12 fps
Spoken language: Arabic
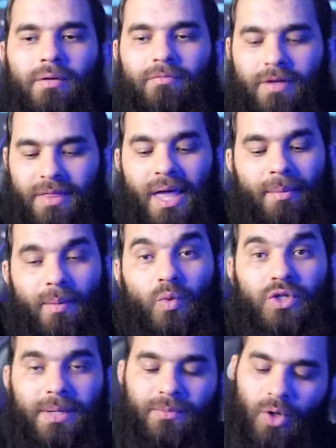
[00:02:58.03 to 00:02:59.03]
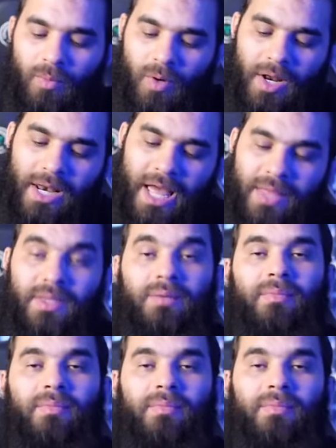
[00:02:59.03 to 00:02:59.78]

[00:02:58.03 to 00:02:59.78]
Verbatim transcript: فذهب موسى بن عمران لهذه